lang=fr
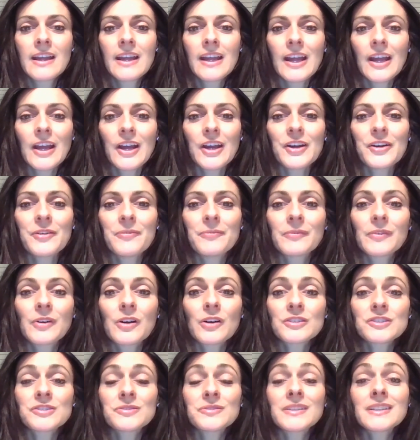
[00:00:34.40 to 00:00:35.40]
Euh,
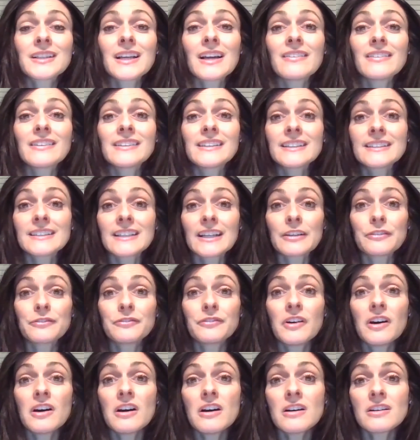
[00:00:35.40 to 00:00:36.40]
continuez de travailler très
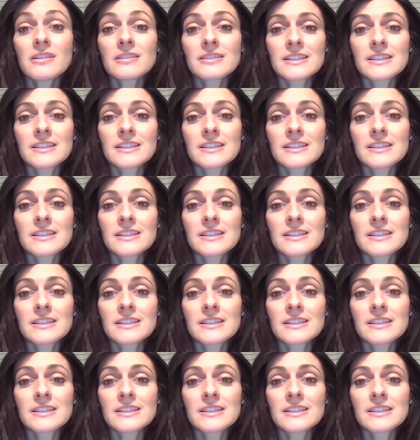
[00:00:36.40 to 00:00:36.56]
fort.